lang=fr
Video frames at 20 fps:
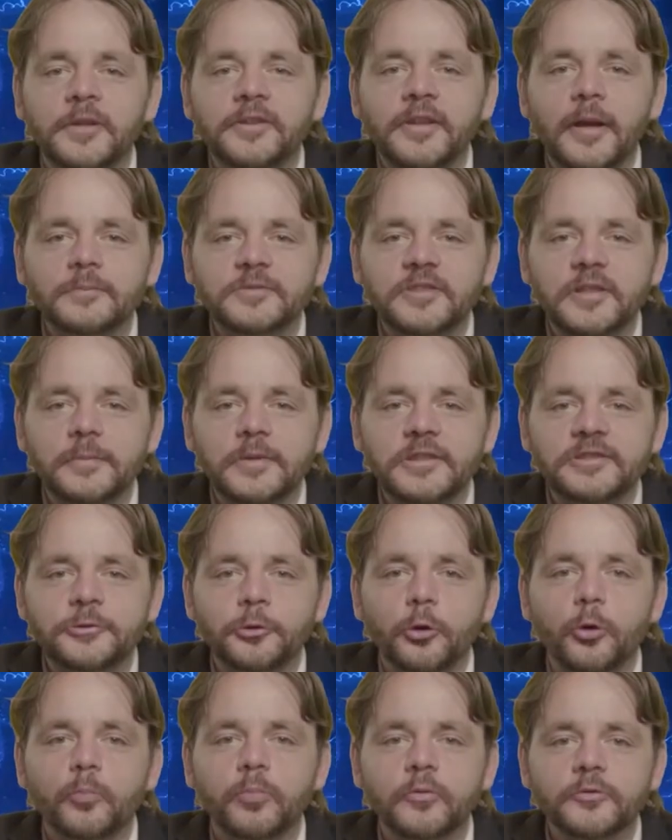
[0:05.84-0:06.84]
Mesdames et
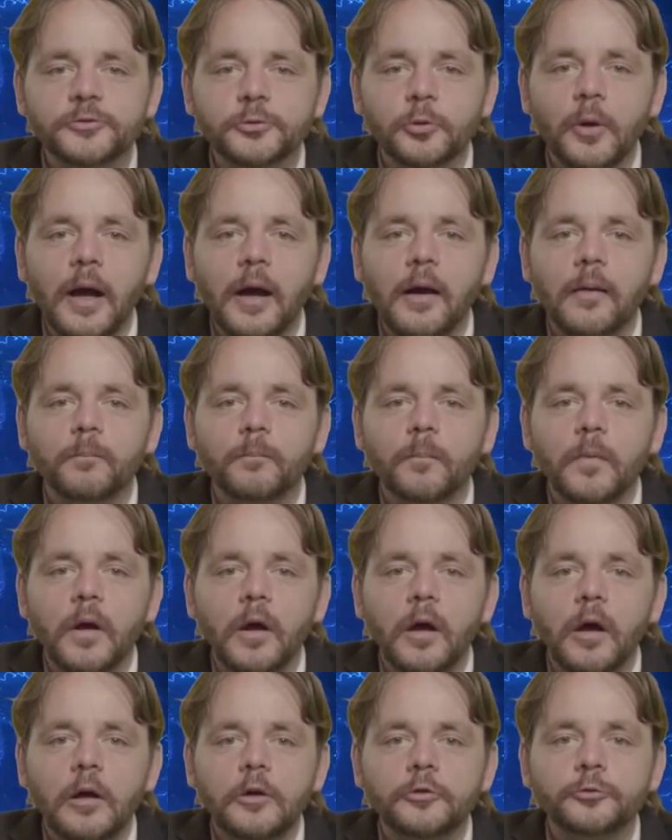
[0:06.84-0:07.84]
messieurs, bonsoir.
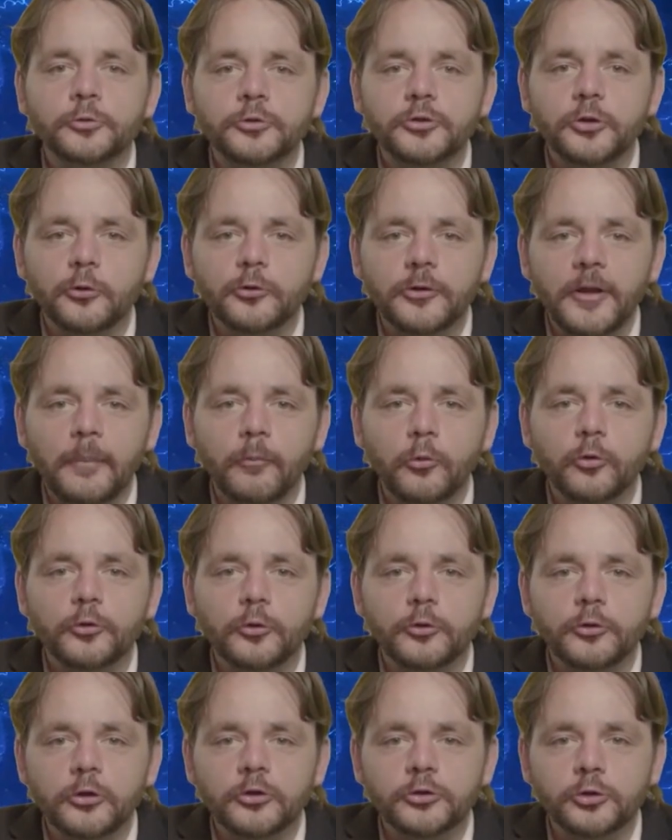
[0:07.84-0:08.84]
Nous entamons
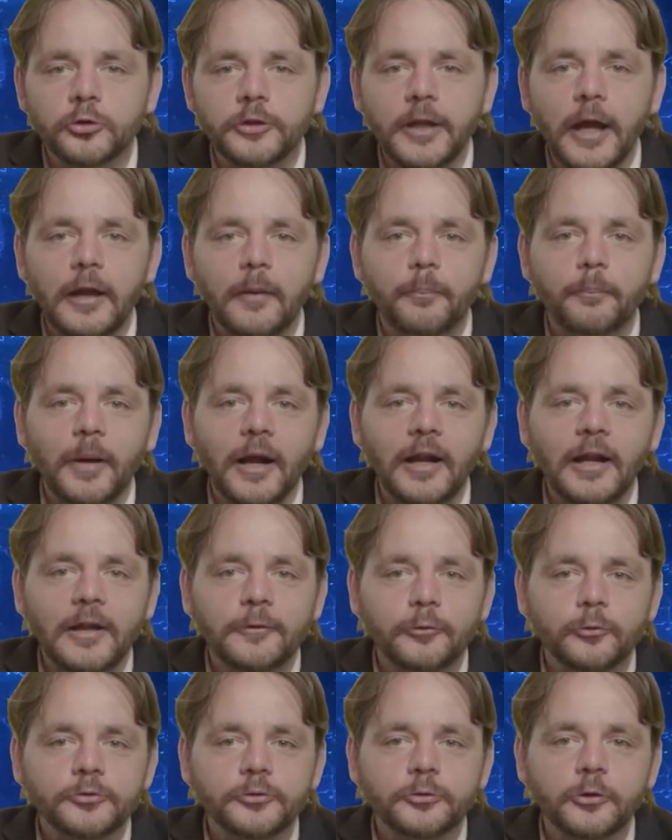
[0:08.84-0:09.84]
notre journal par
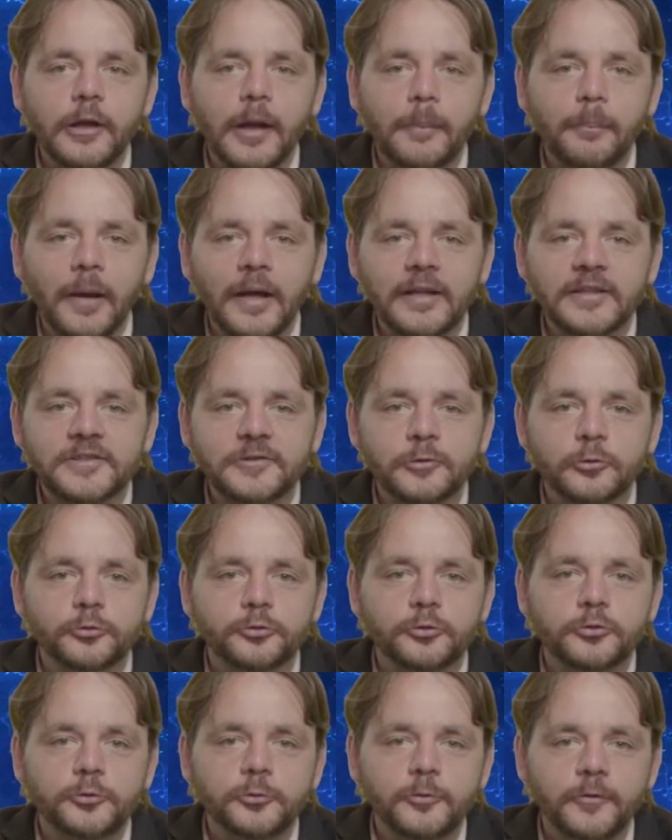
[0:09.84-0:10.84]
l'annonce de l'apparition
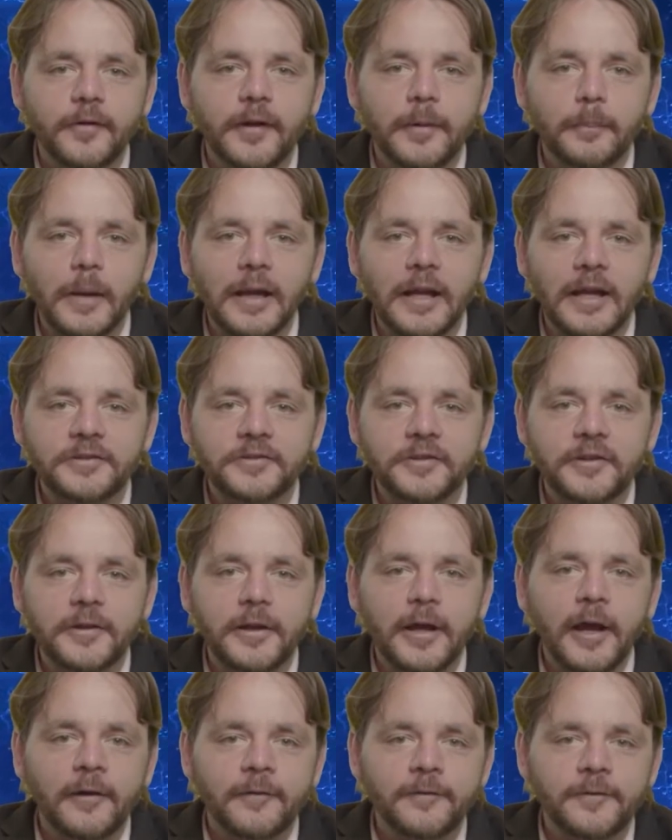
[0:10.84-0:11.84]
d'une nouvelle
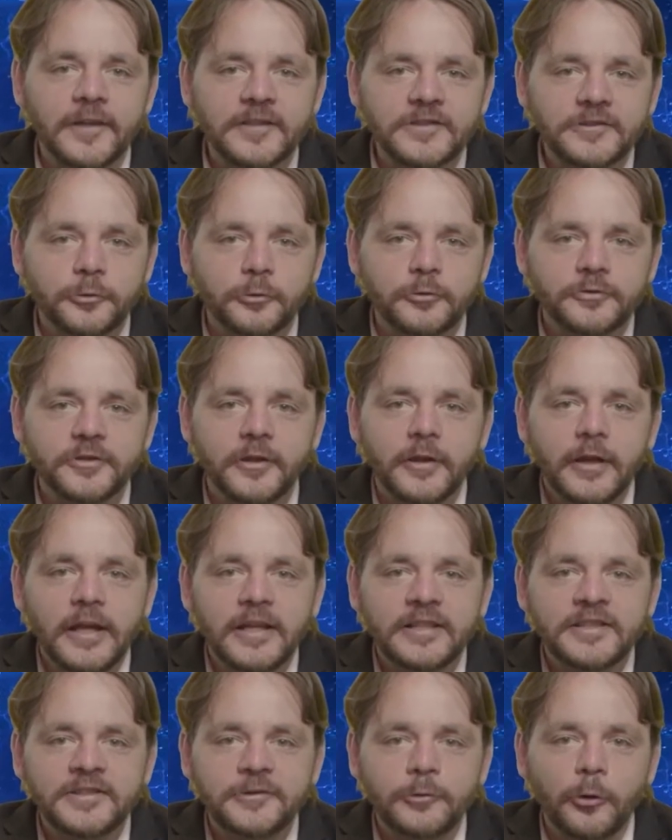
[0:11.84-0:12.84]
maladie infectieuse
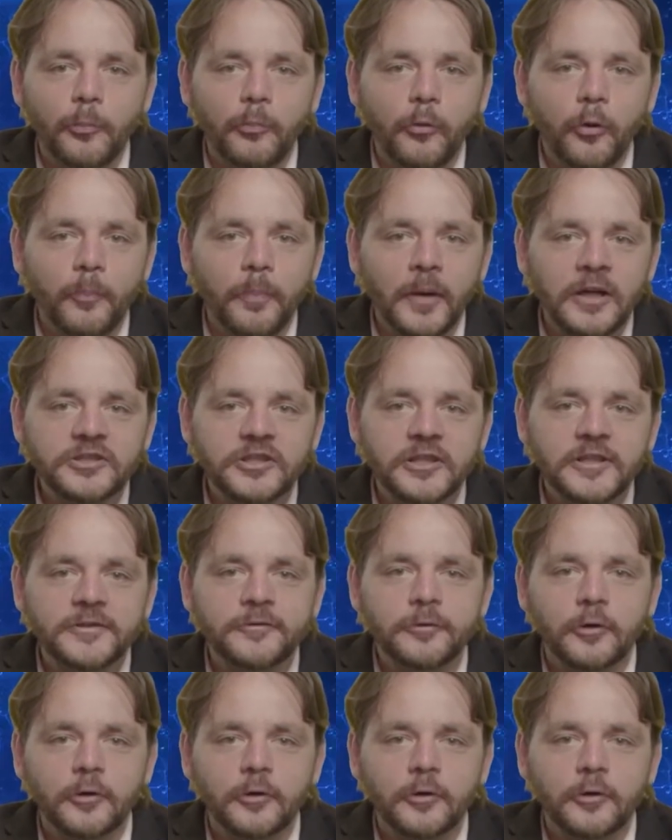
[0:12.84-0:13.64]
qui se propagerait